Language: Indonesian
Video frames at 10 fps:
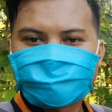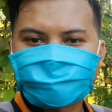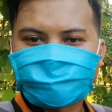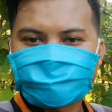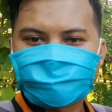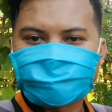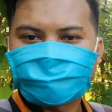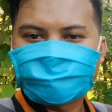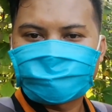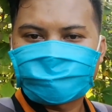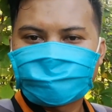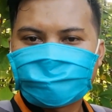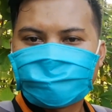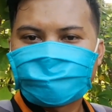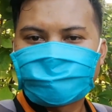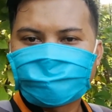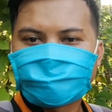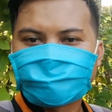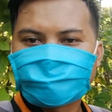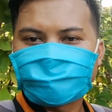seperti ini
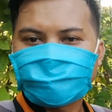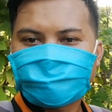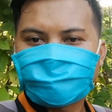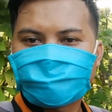dindingnya